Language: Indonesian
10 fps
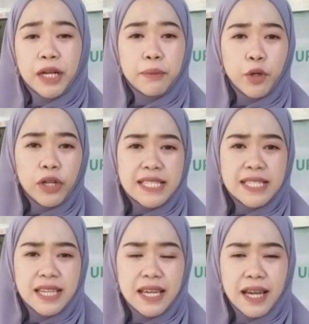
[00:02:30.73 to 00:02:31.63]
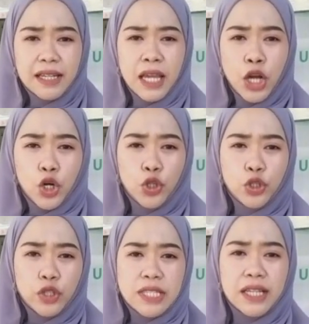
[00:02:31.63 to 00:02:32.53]
pihak kepolisian
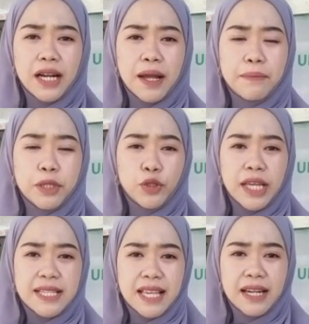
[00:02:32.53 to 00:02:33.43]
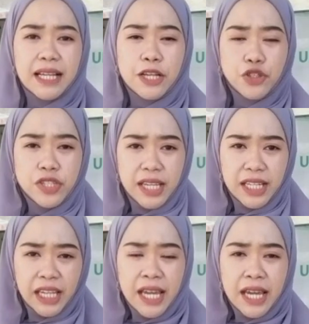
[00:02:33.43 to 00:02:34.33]
untuk segera menuntaskan kasus
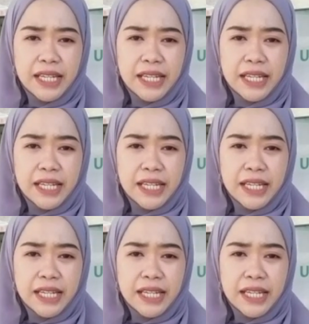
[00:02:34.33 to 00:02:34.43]
ini.